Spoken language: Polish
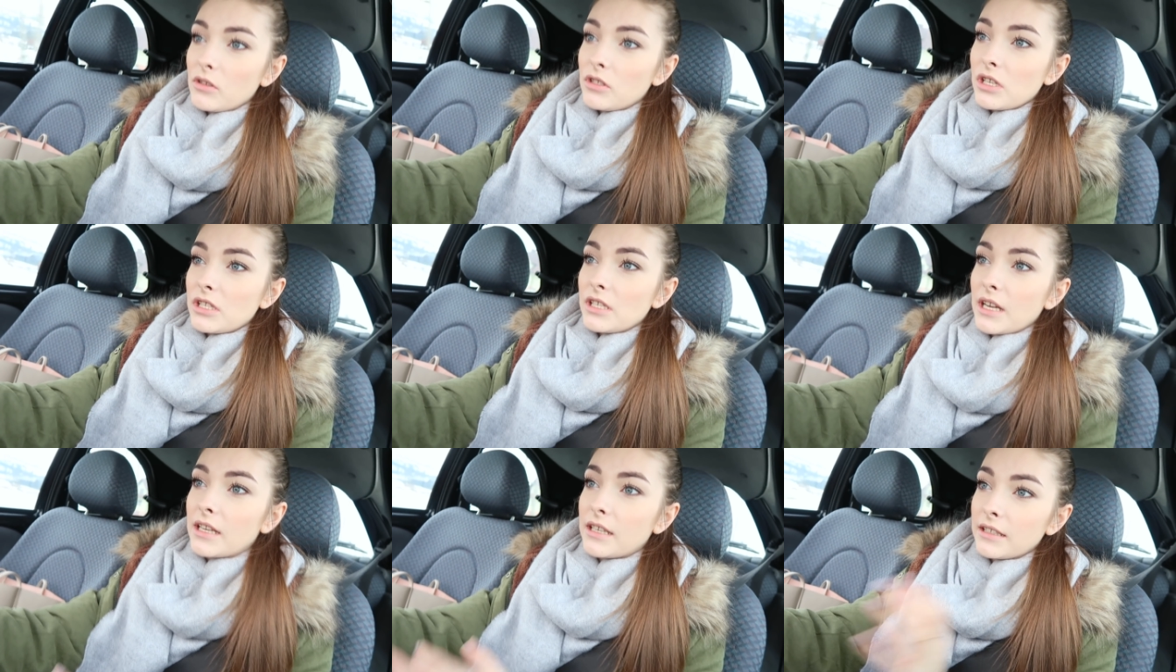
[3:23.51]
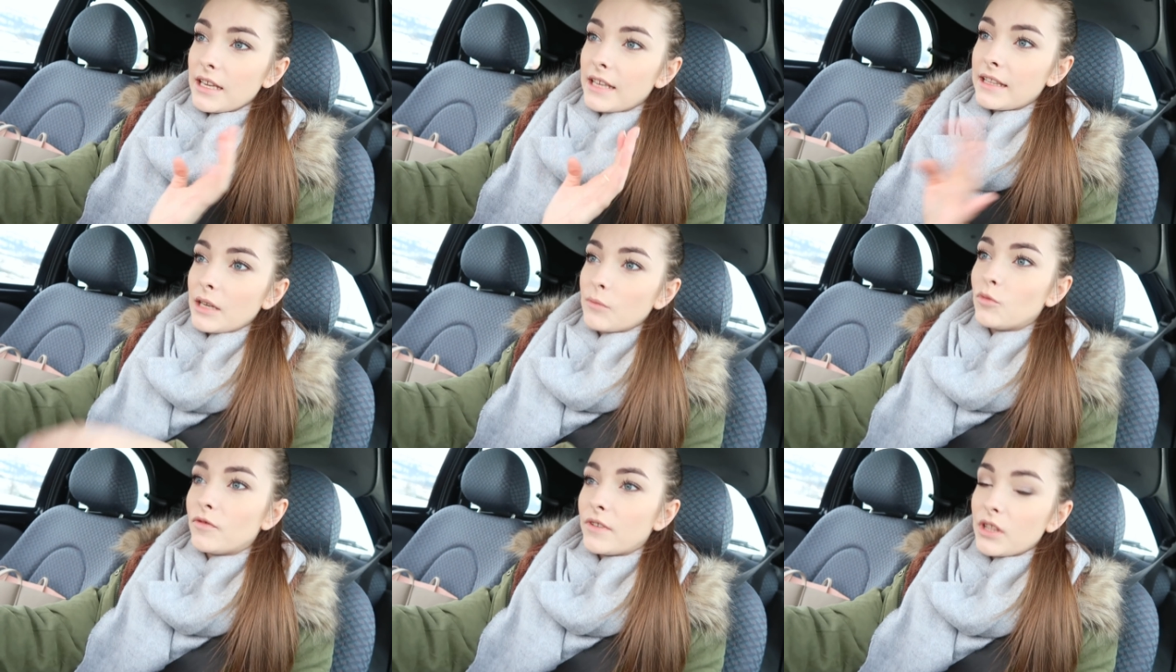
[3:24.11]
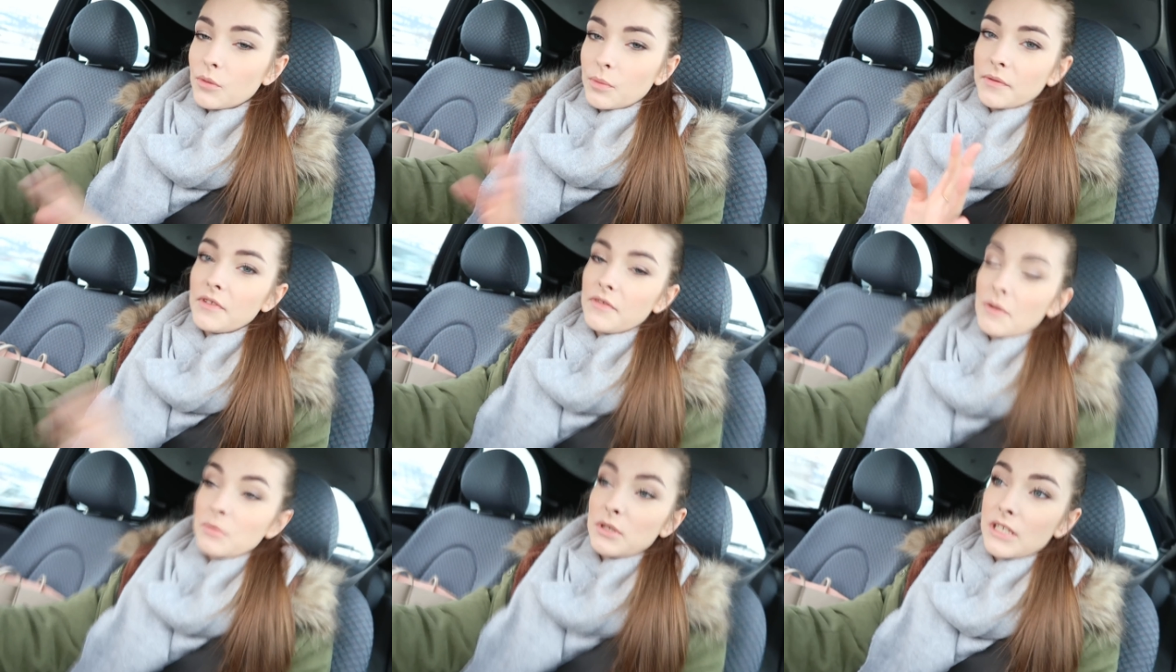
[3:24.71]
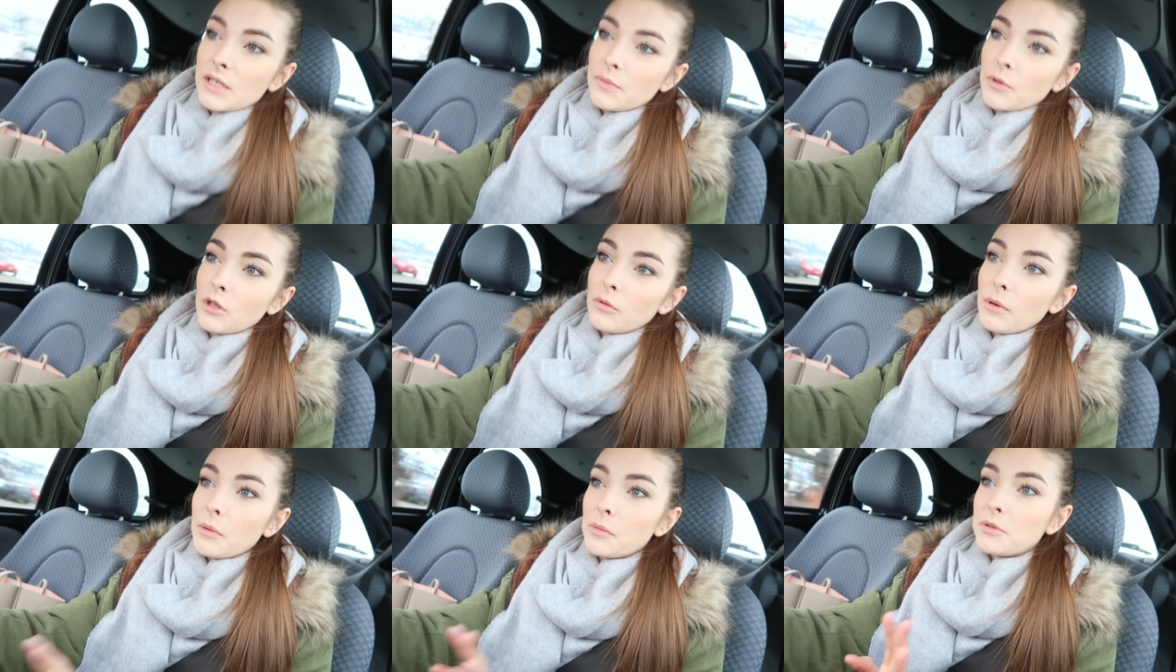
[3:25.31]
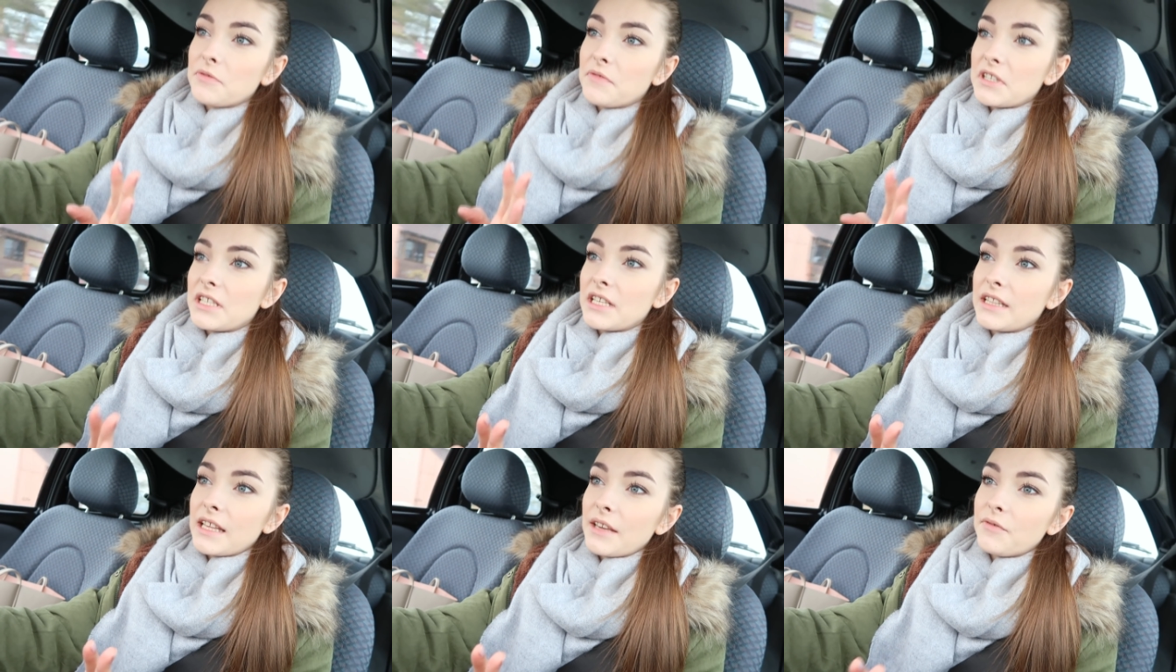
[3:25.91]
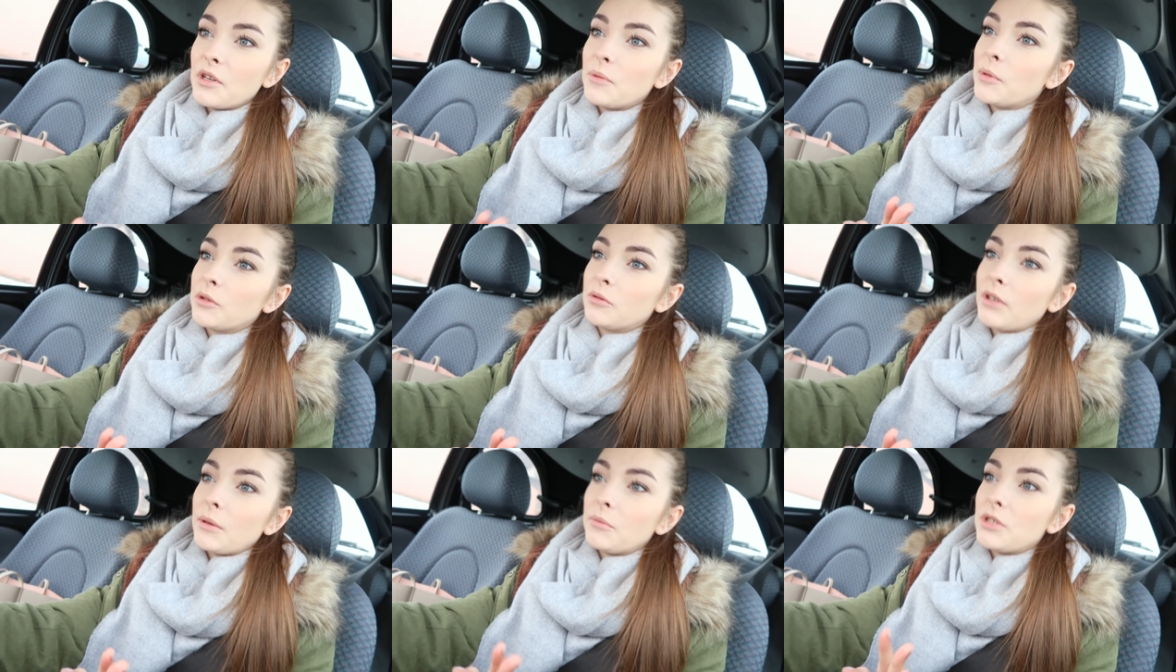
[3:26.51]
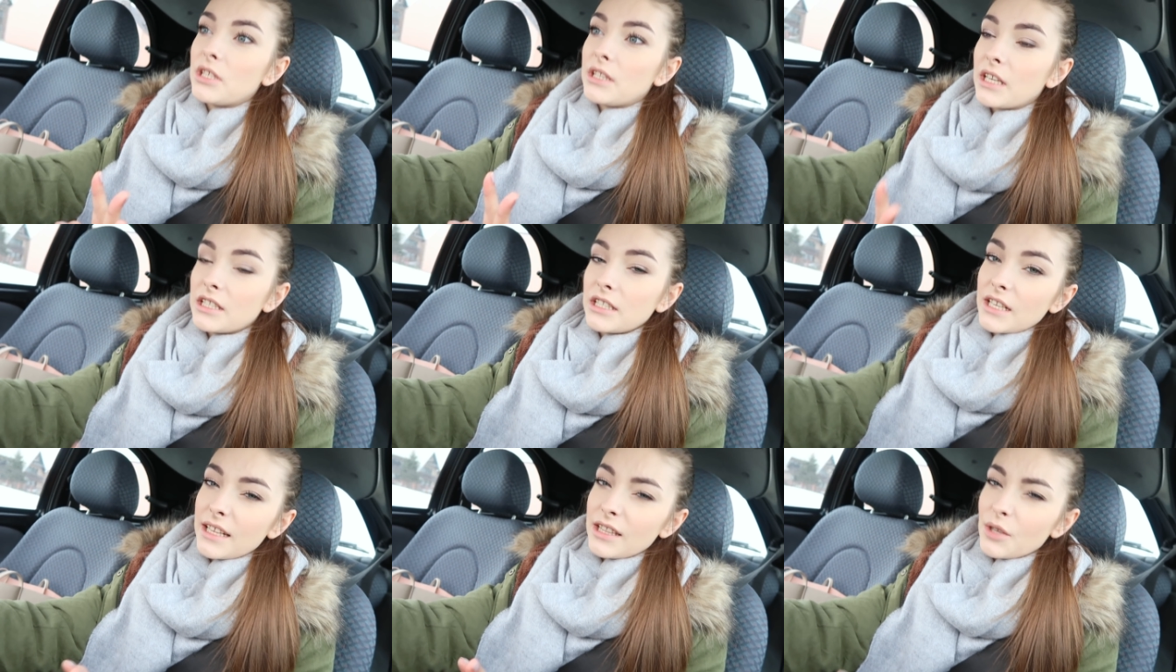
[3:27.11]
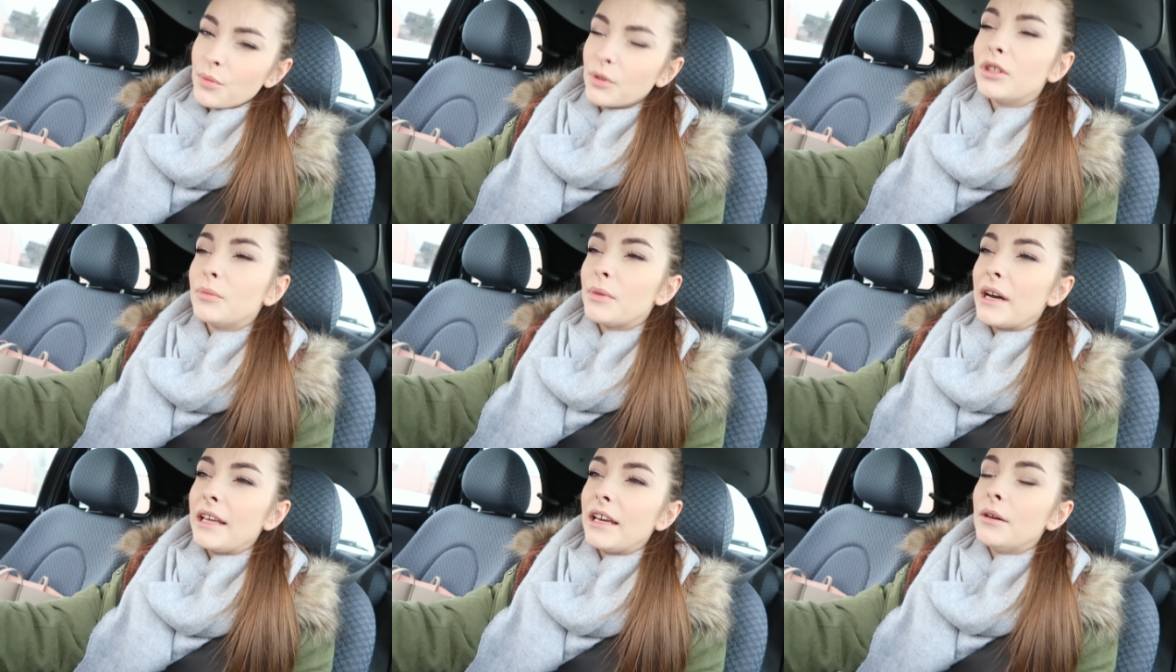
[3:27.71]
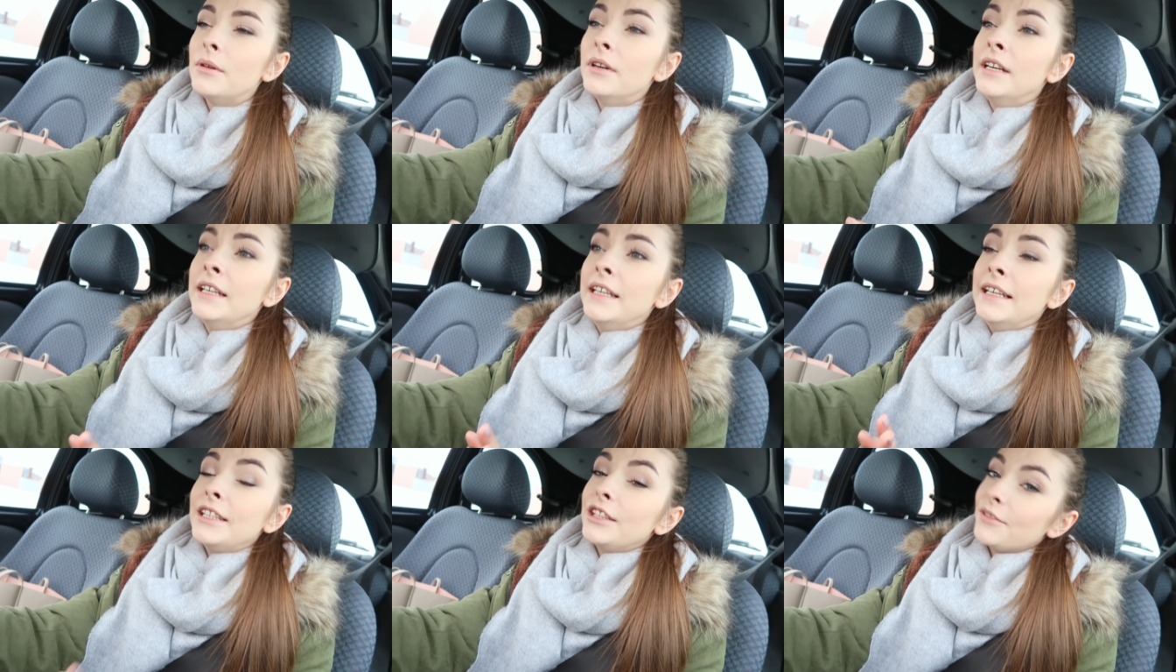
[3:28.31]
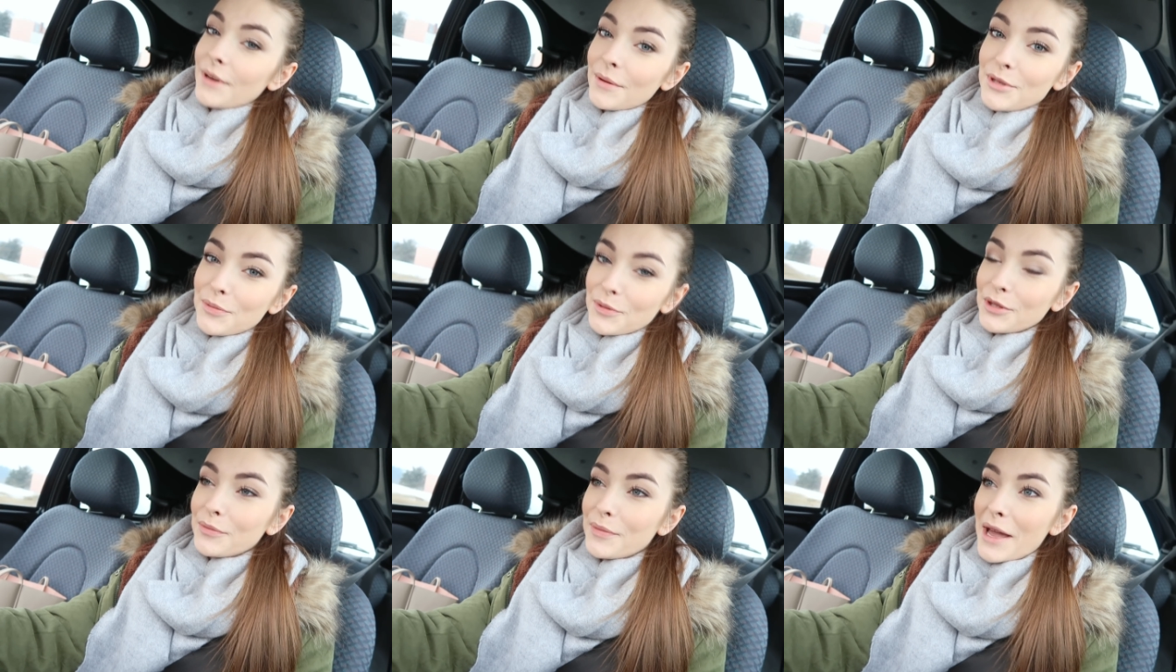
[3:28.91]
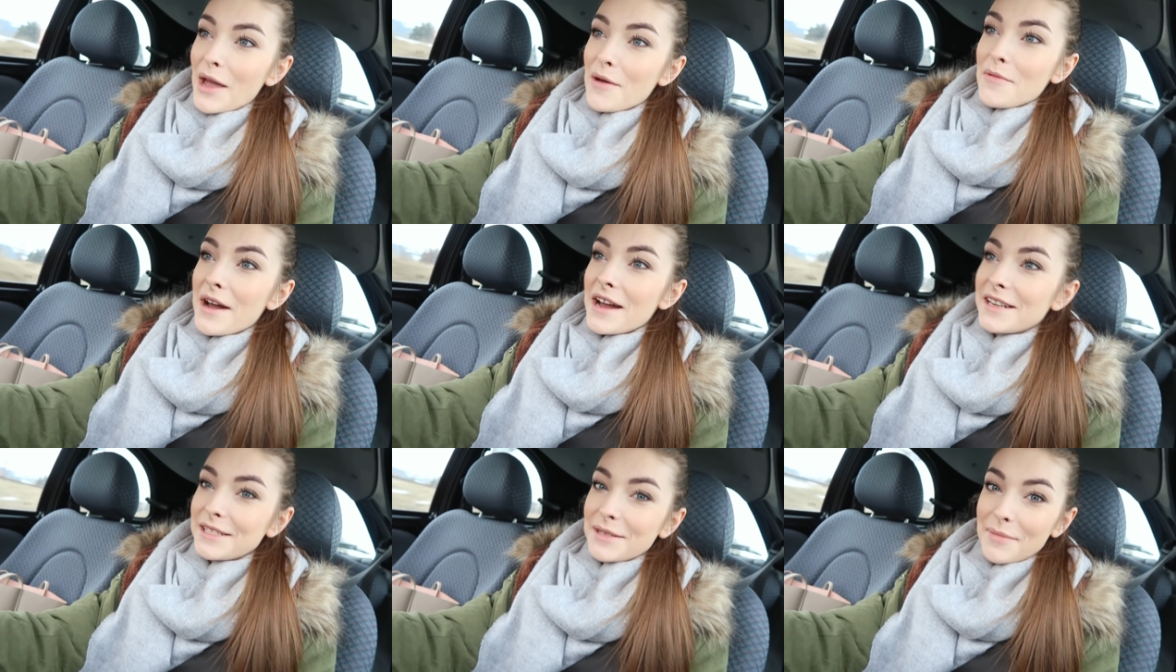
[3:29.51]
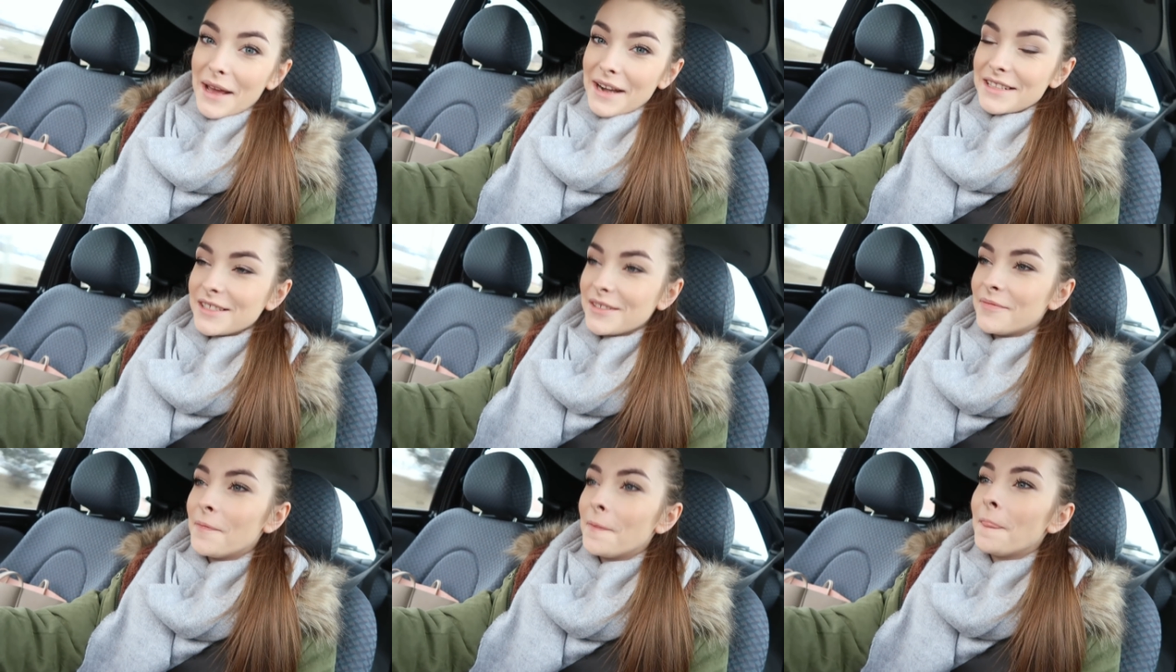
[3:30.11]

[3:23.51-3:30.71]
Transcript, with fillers: Chociaż jak ja tak mówię, to pewnie Wam się nie spodoba, bo przeważnie te filmy, które mi się tak średnio podobają, to Wam się podobają aż za bardzo.